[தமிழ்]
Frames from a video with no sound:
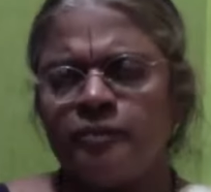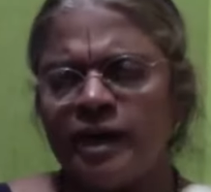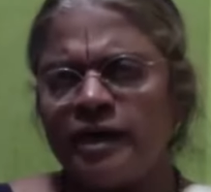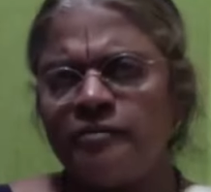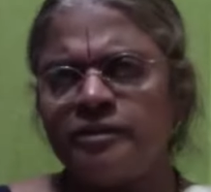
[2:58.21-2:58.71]

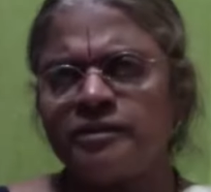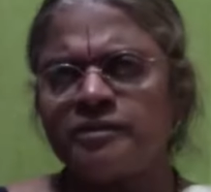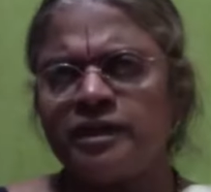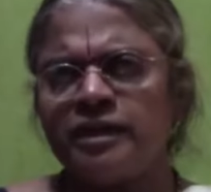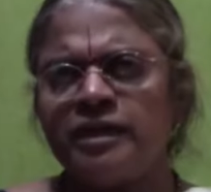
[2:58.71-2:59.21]
பாடல் பெற்ற
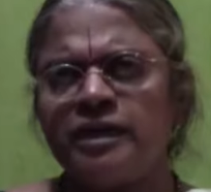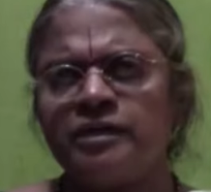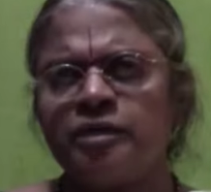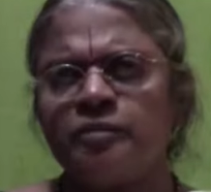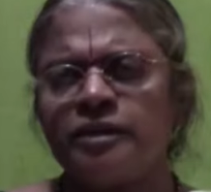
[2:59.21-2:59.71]

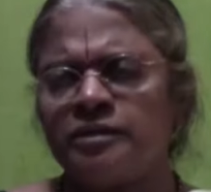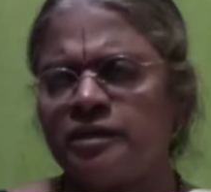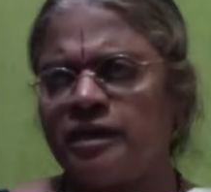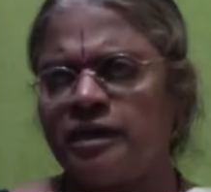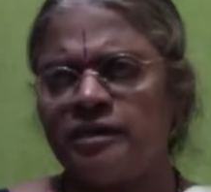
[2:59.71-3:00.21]
ஸ்தலங்கள்லாம் நீங்கள்
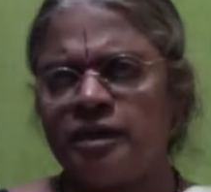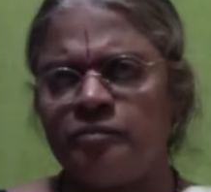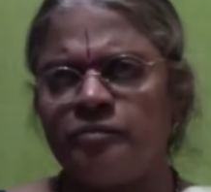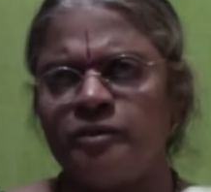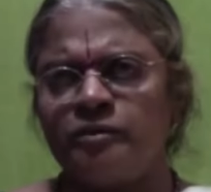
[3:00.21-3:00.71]
பார்த்தீங்கன்னா
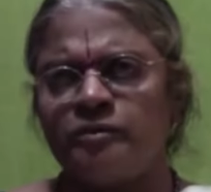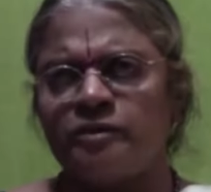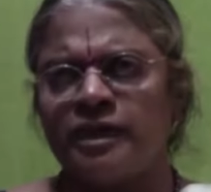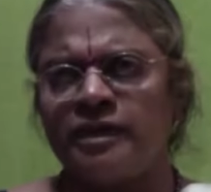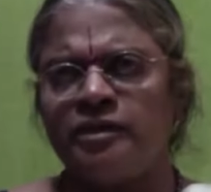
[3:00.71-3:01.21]

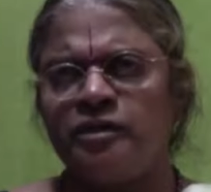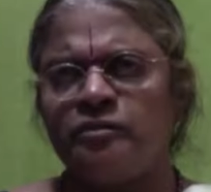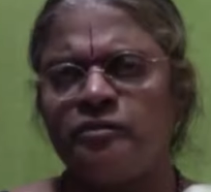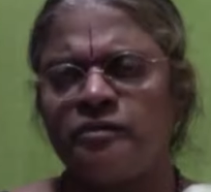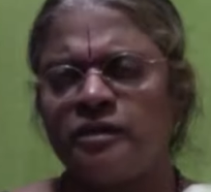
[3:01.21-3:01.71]
எறும்பியூர்
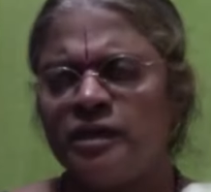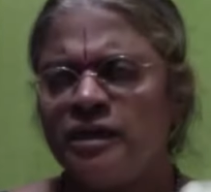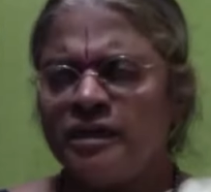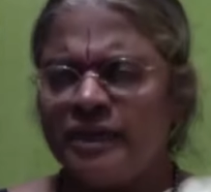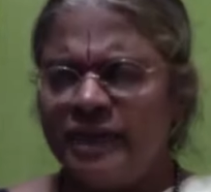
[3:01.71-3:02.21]
கண்டியூர்
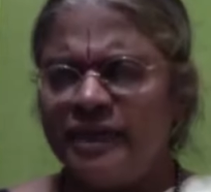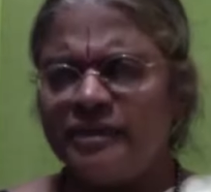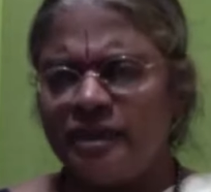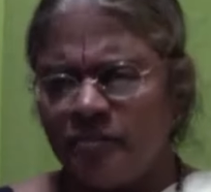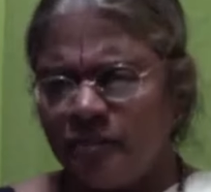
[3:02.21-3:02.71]

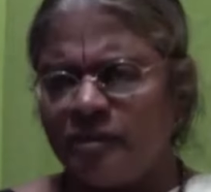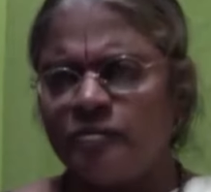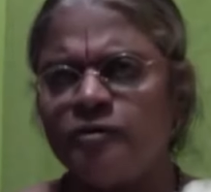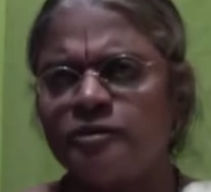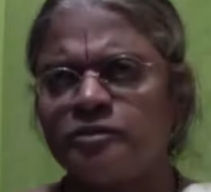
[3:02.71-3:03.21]
எல்லாம்
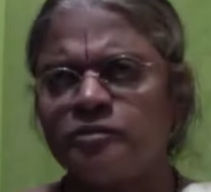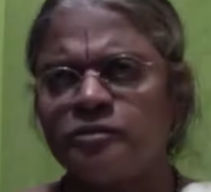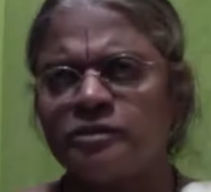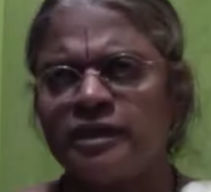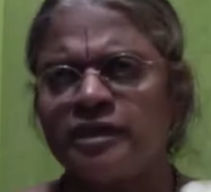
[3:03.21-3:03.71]
எறும்புக்கு மோட்சம்
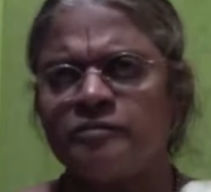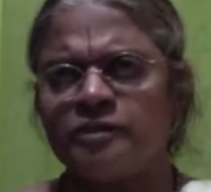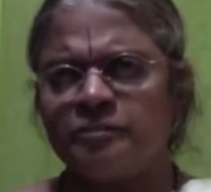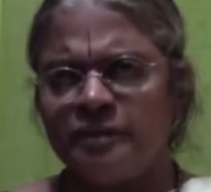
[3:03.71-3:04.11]
கொடுத்த இடம்